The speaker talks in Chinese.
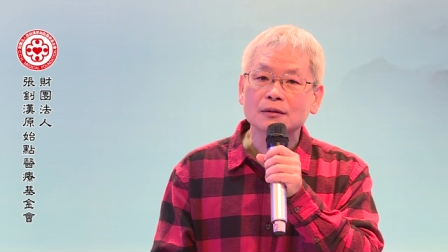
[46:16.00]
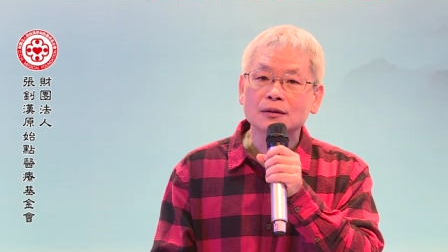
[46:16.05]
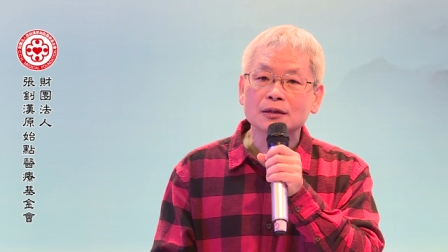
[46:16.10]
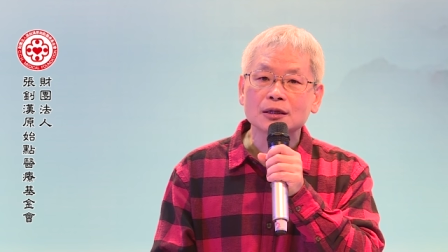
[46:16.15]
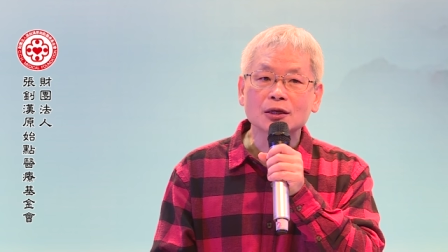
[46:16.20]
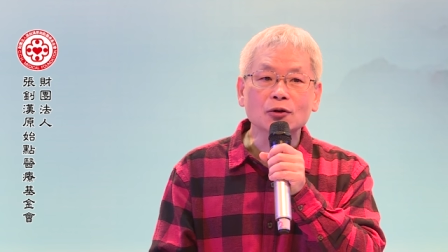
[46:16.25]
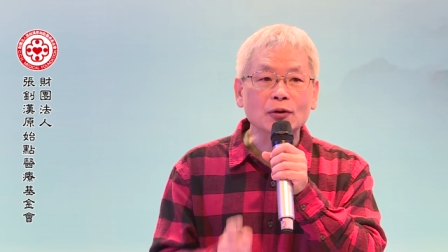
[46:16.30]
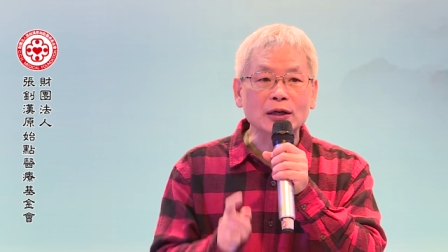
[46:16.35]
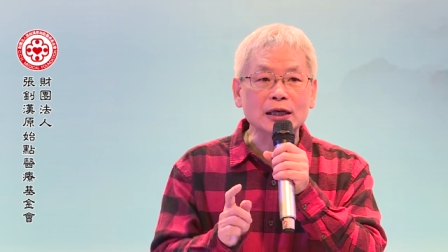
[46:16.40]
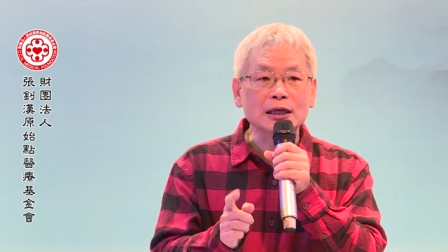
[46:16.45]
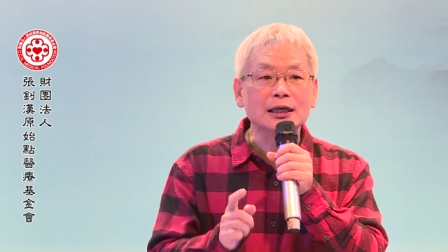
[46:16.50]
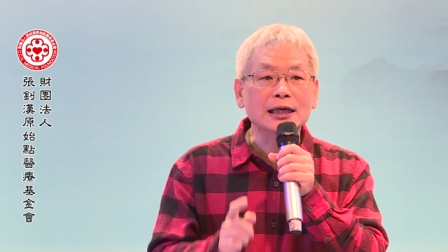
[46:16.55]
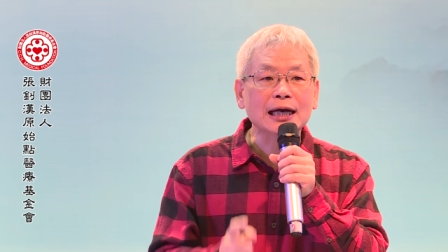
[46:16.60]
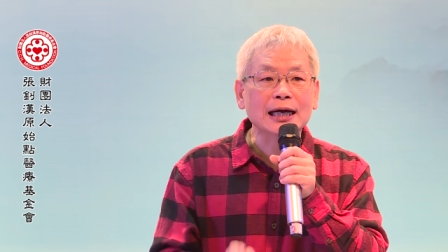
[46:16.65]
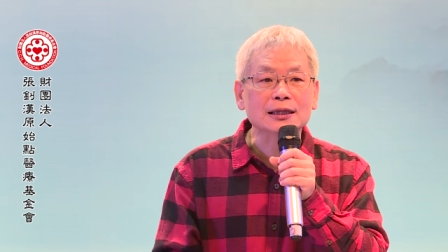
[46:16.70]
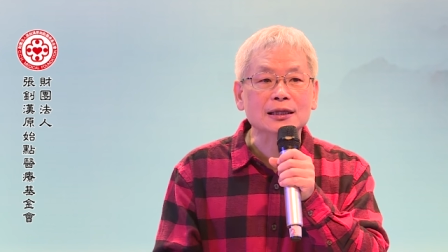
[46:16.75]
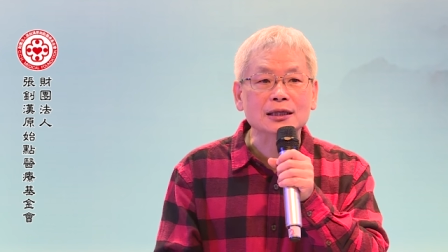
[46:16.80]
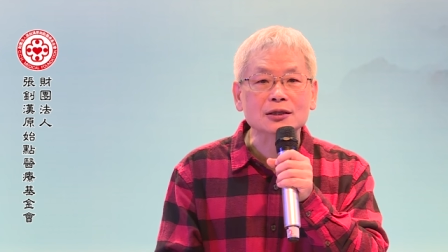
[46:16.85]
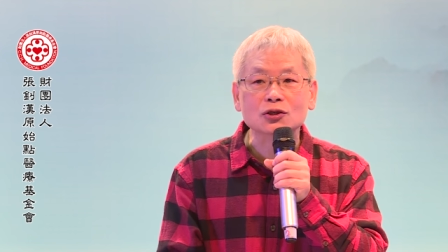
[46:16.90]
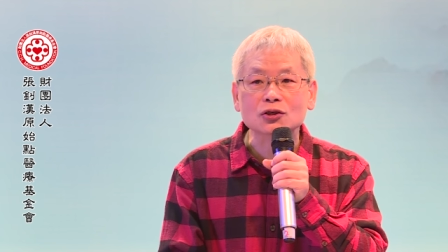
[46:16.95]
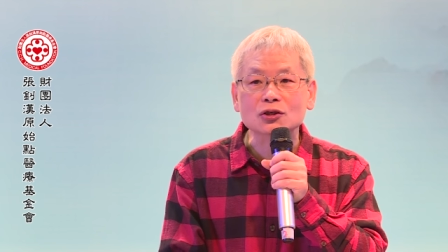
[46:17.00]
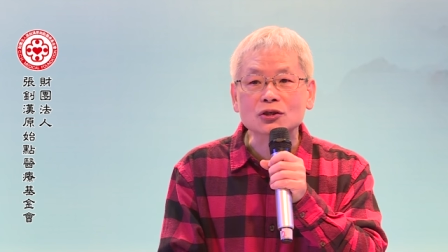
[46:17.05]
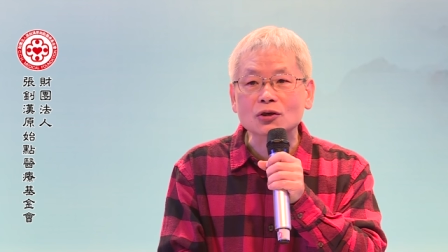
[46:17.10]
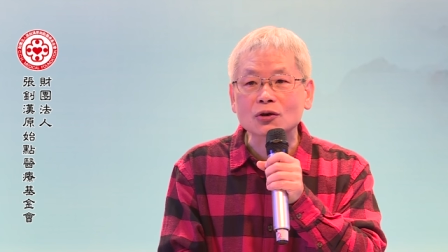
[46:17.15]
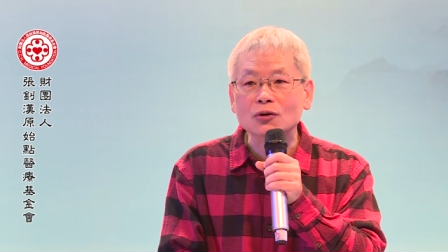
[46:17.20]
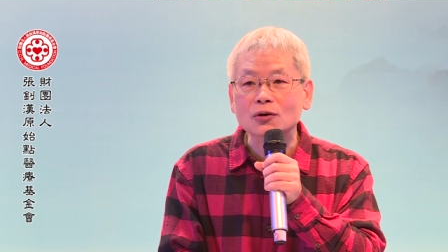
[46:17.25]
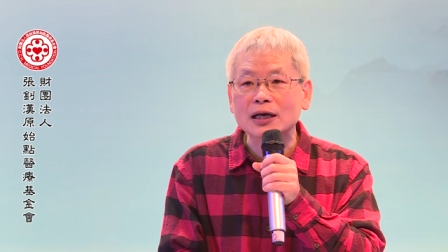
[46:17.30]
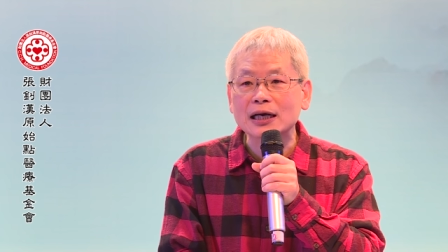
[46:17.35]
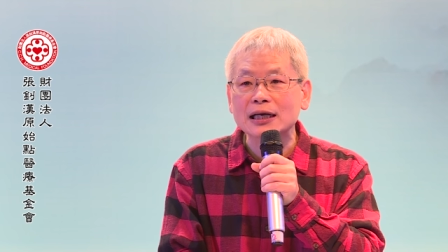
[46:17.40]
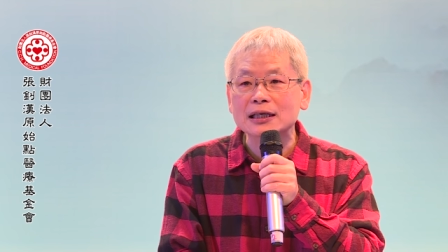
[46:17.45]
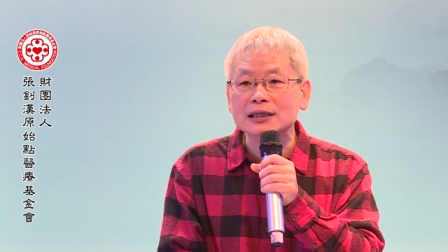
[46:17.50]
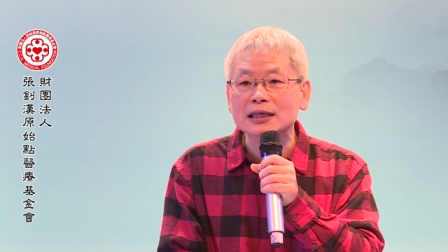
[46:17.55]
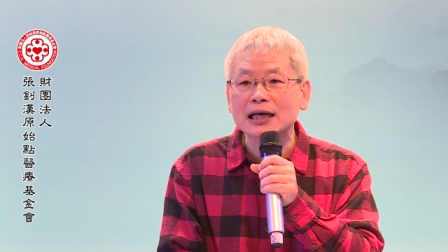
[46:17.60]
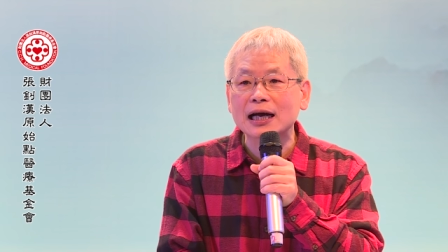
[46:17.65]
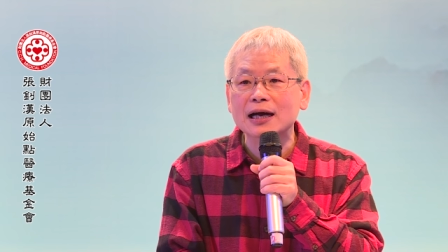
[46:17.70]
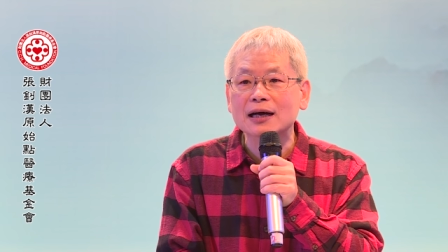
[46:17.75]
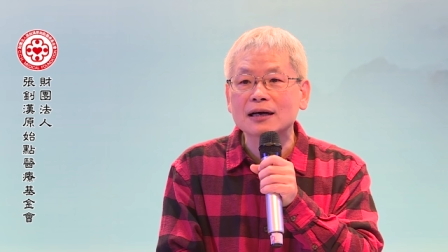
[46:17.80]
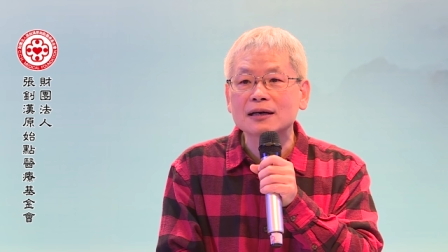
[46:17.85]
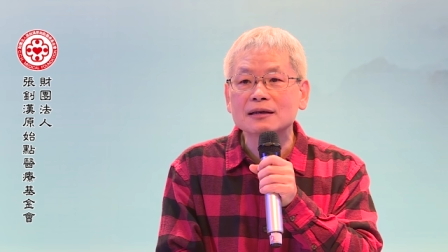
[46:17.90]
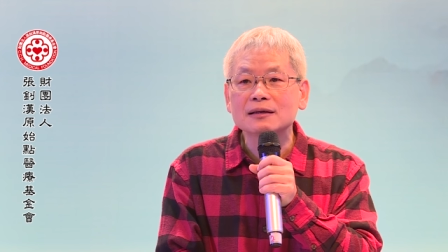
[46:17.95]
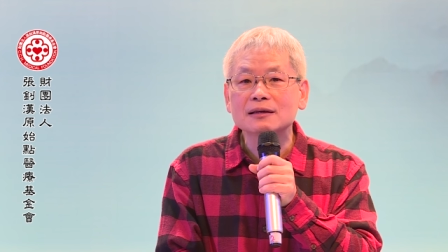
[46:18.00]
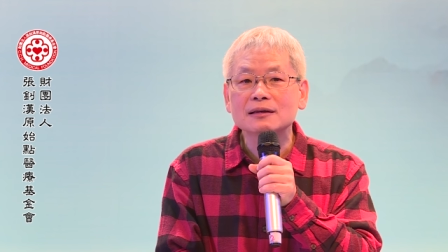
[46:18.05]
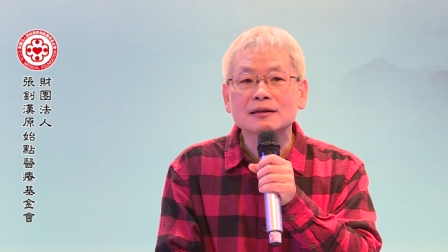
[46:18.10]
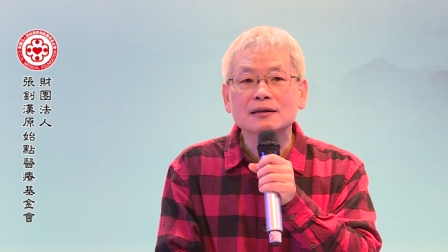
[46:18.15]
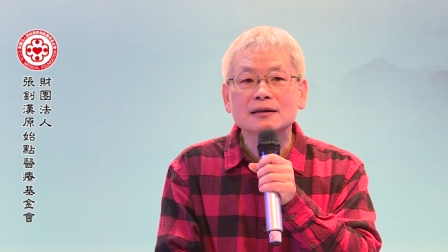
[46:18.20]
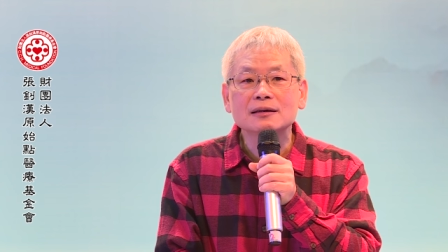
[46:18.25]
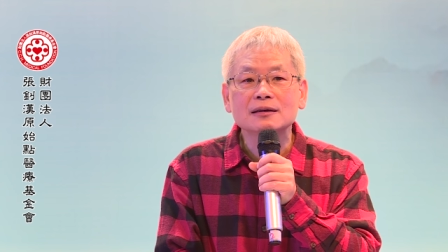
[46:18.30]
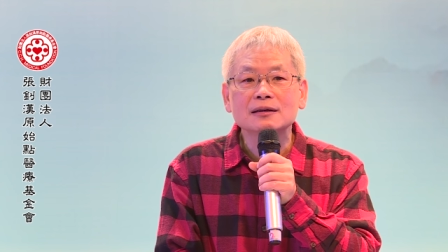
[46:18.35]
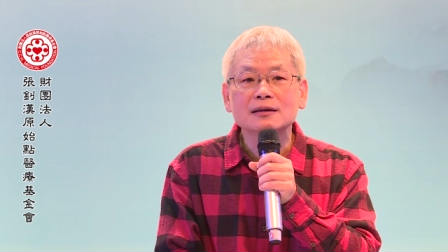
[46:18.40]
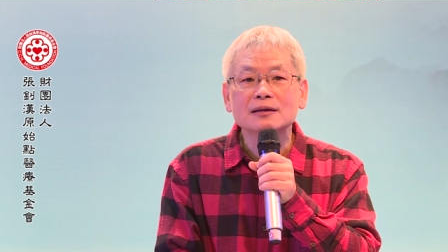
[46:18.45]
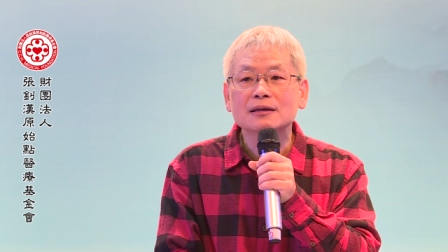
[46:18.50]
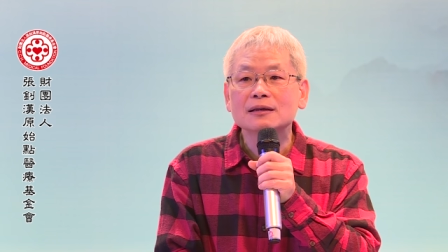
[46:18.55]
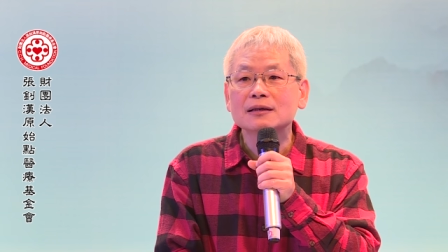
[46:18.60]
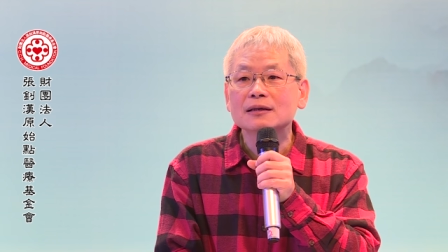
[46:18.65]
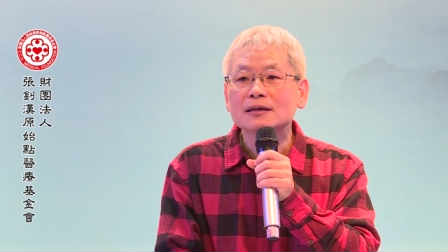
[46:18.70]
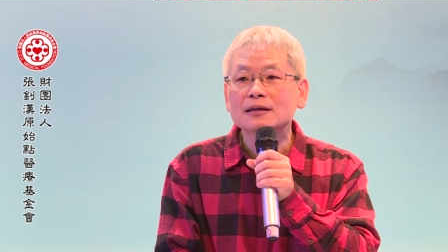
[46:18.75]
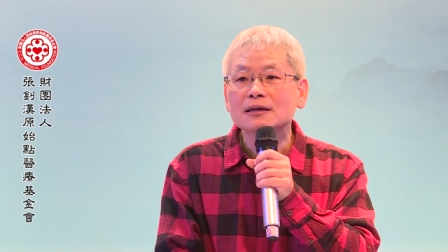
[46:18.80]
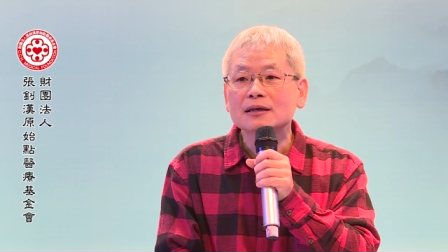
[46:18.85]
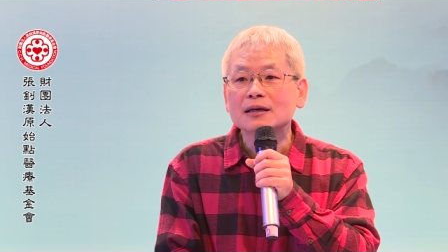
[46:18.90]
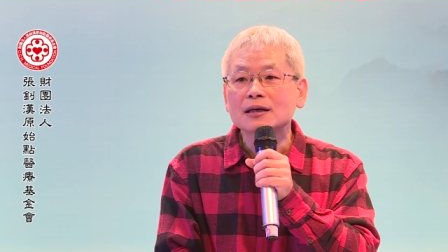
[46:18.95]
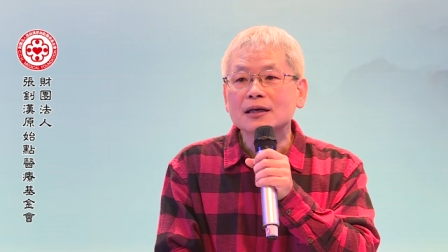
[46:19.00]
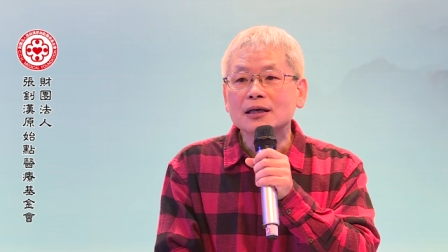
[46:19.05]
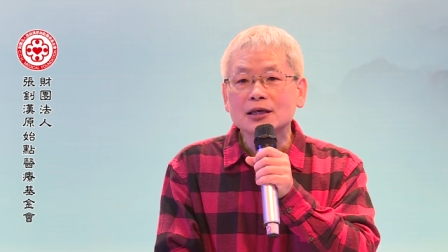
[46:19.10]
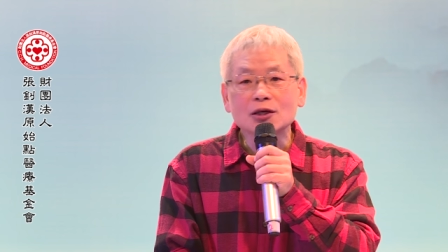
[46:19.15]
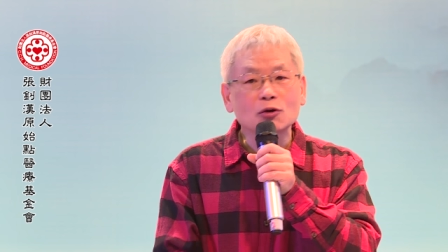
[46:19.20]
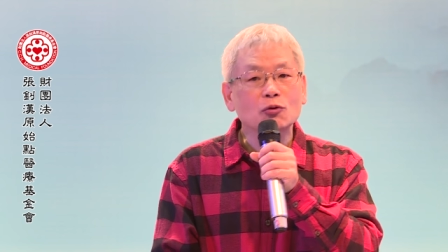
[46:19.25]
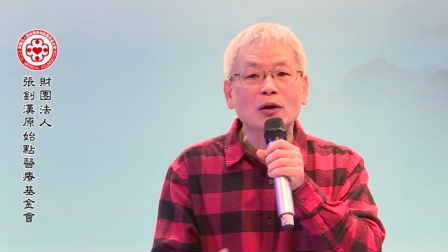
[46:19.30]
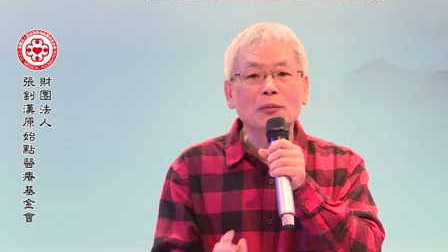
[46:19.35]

认为一样的举手，我看一下。认